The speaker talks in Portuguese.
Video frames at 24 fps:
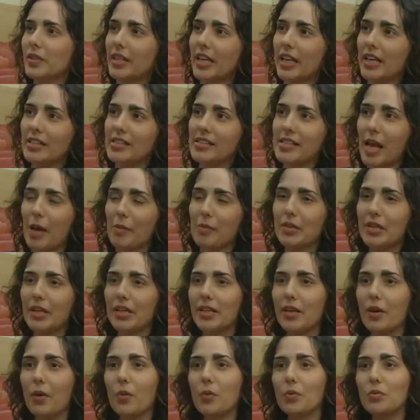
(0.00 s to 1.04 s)
quem sabe
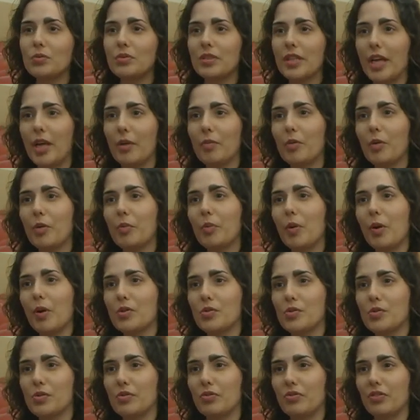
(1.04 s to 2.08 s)
daqui a algum tempo eu
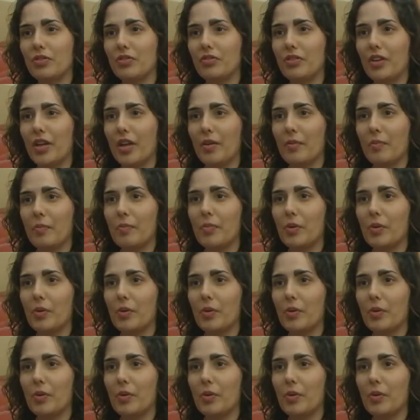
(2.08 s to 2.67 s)
posso viver